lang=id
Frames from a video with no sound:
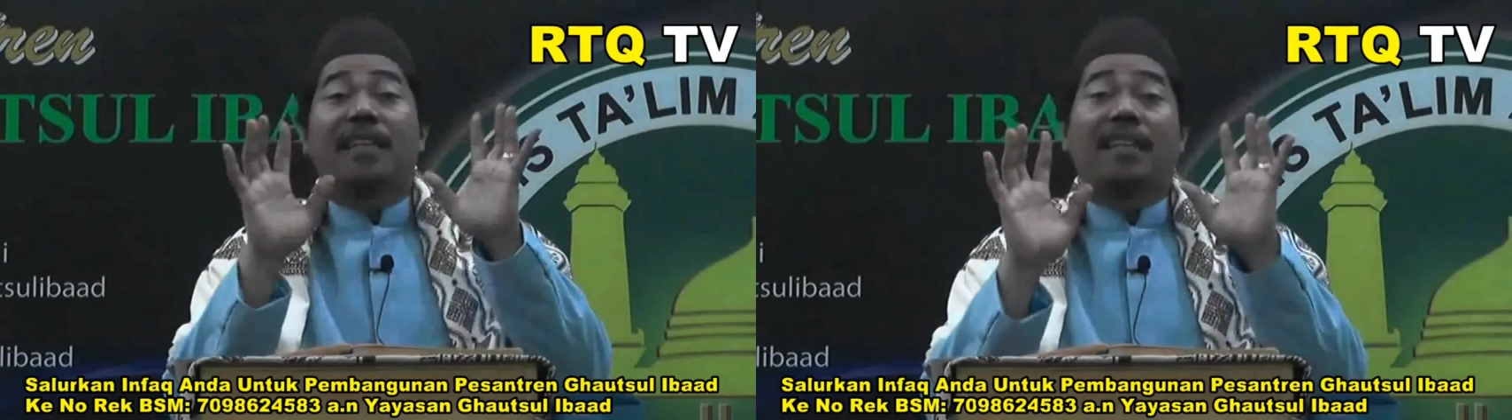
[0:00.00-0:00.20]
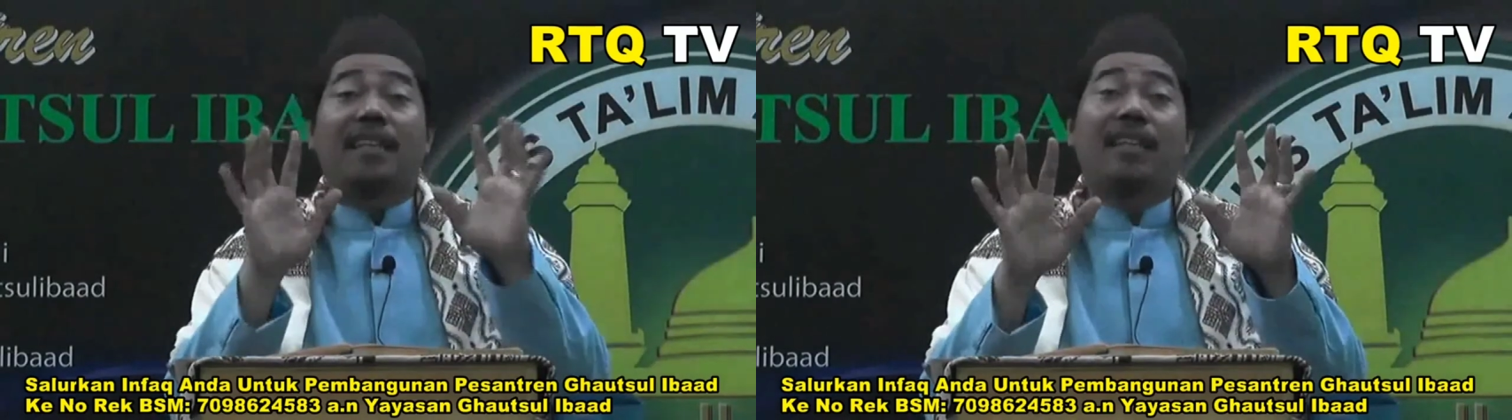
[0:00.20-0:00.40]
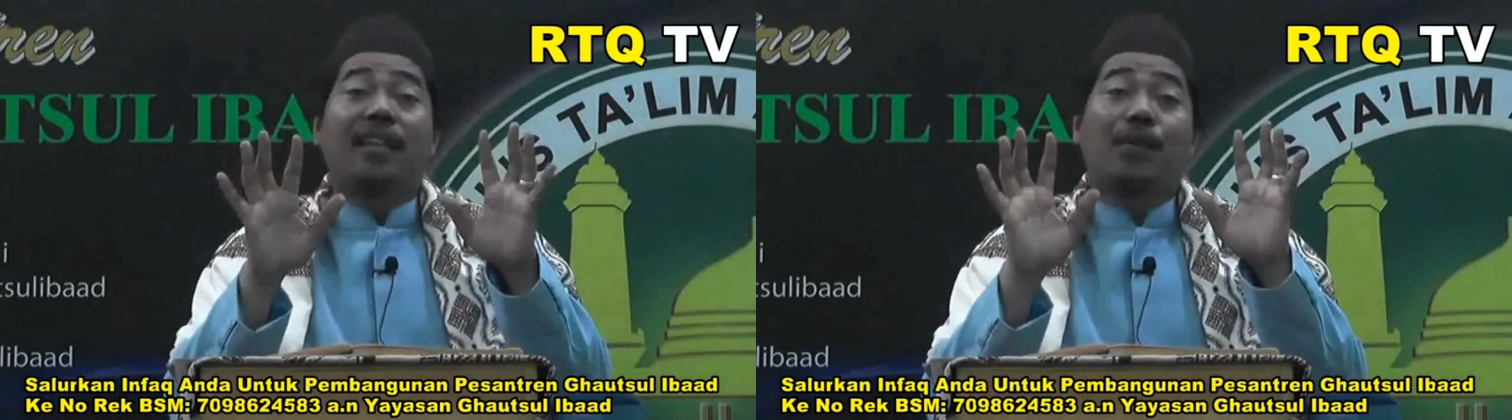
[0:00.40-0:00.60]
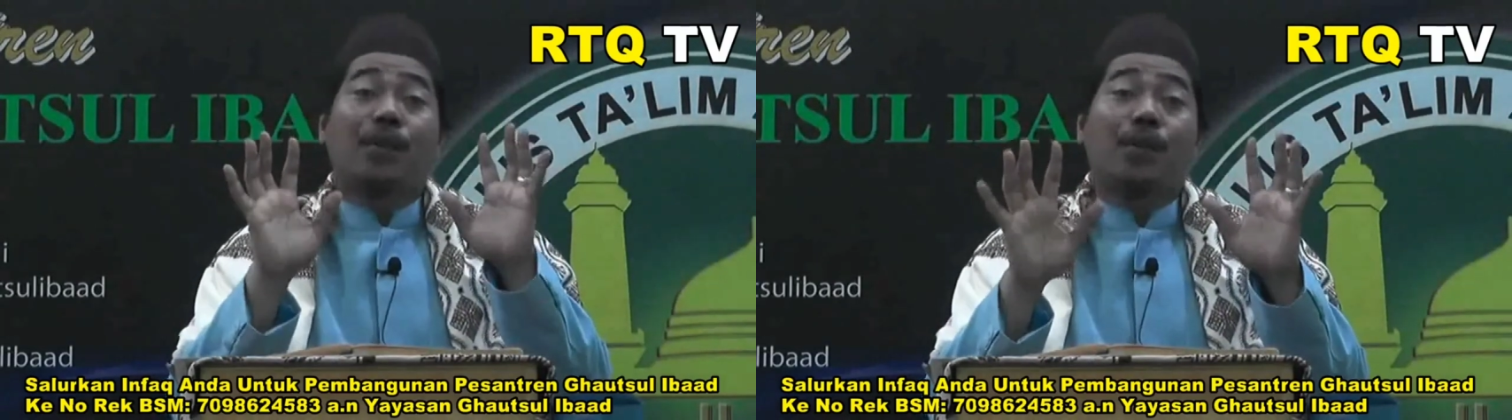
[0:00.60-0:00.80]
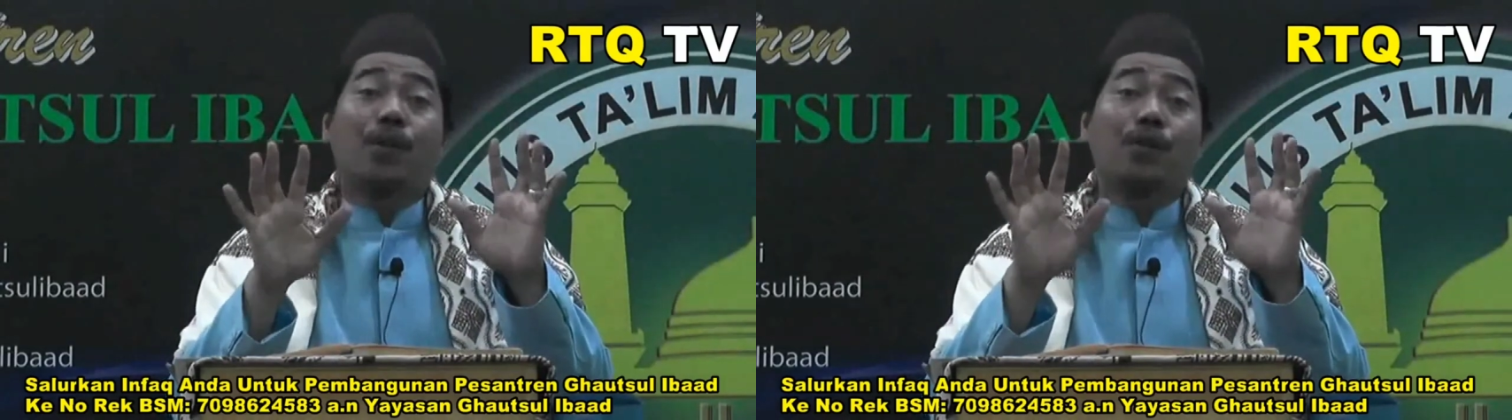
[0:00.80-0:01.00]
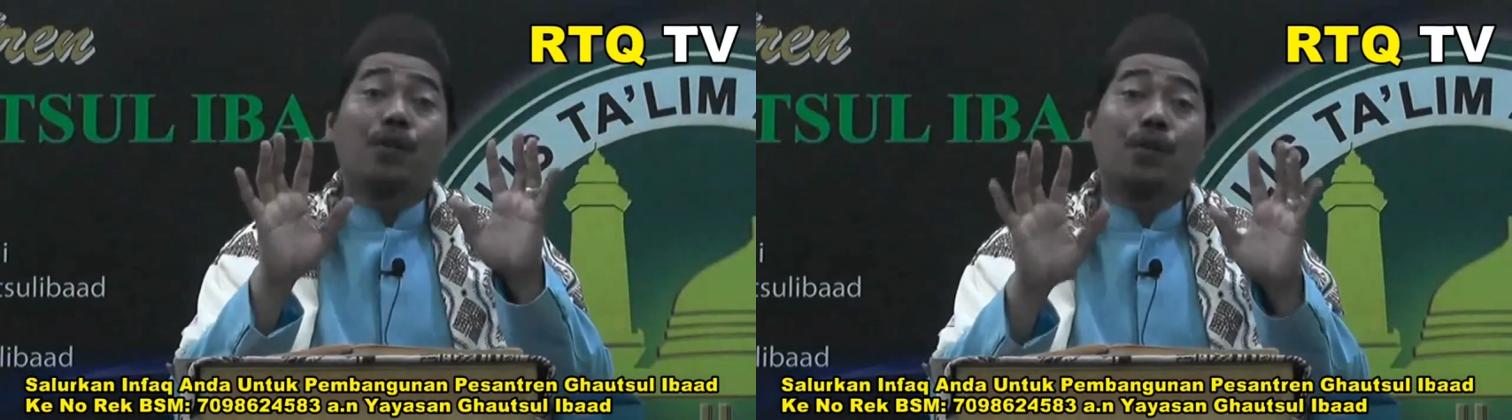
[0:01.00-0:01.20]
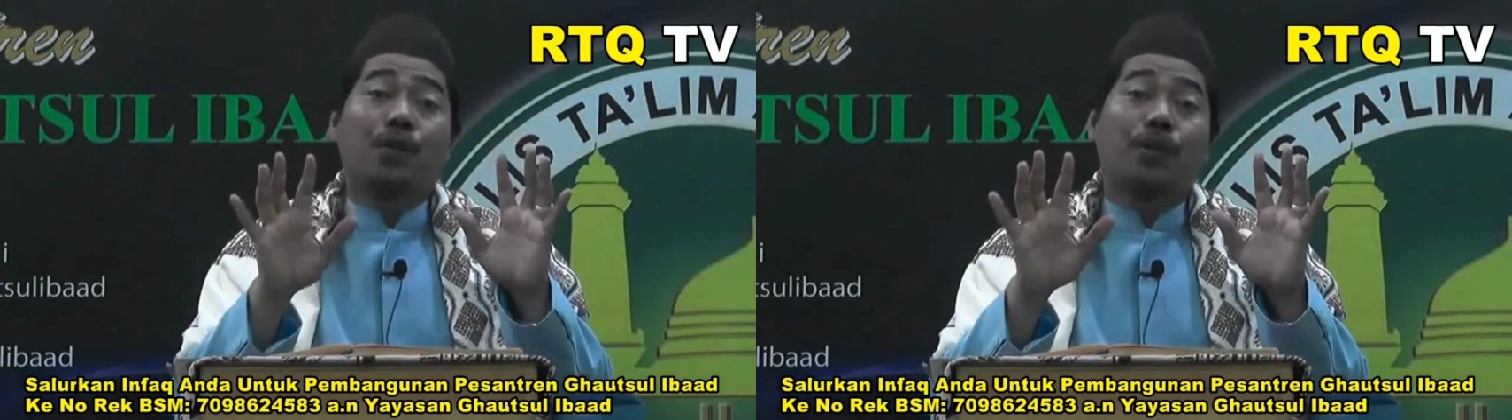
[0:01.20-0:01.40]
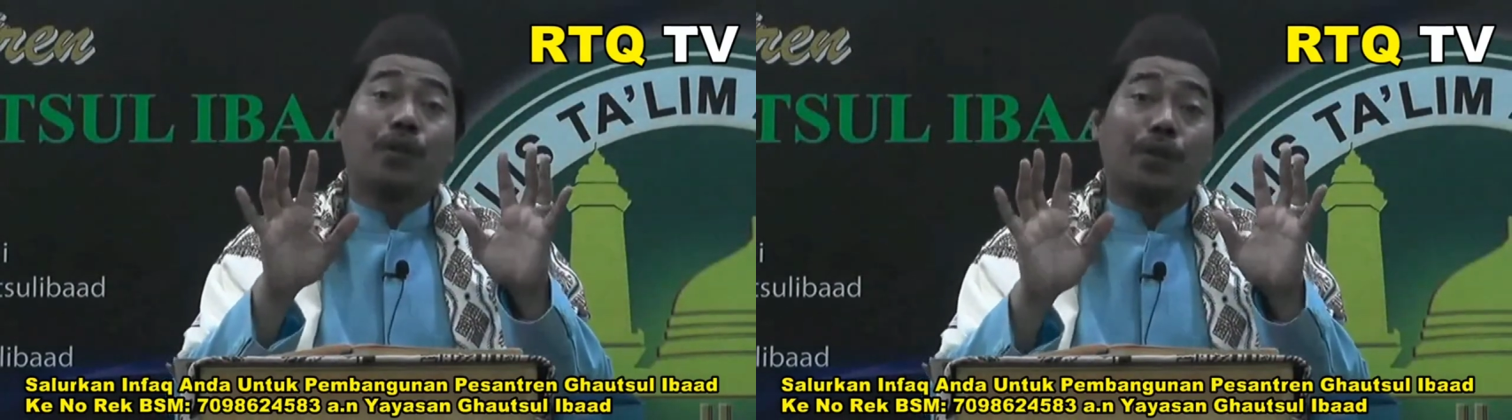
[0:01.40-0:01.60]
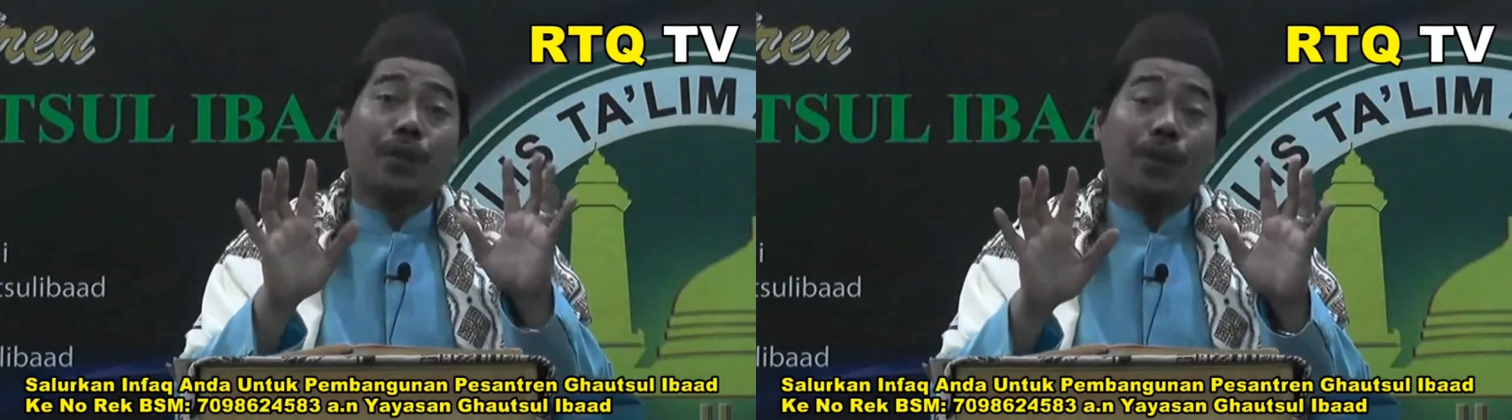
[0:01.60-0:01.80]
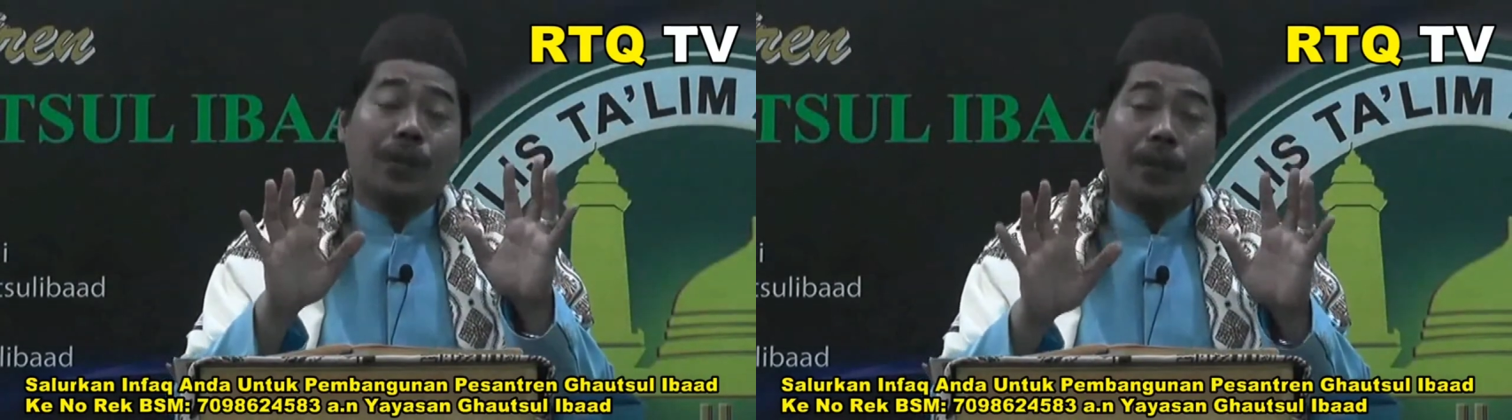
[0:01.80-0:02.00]
Ini rukun sujud
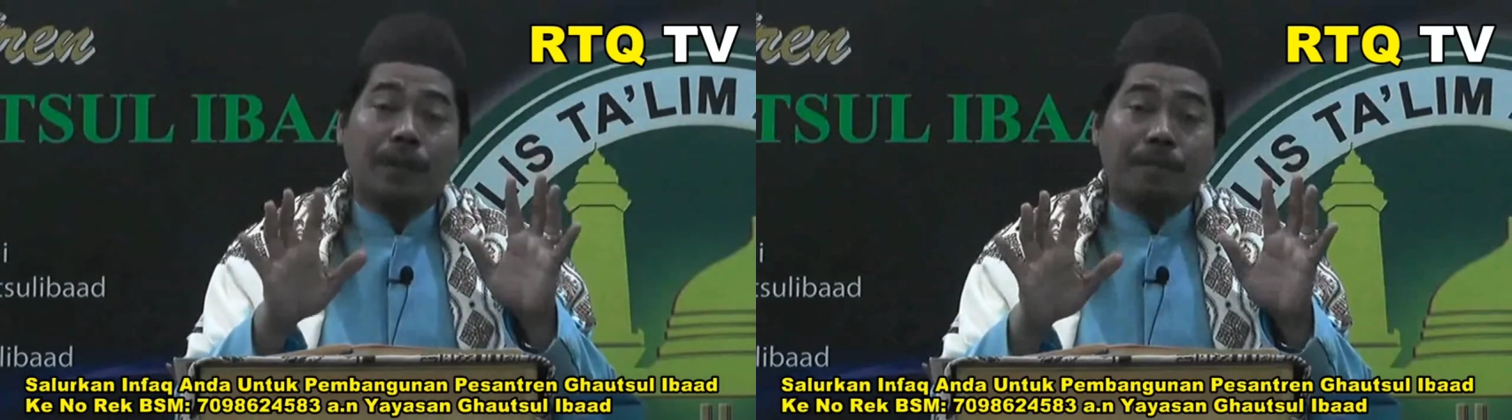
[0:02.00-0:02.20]
syukur.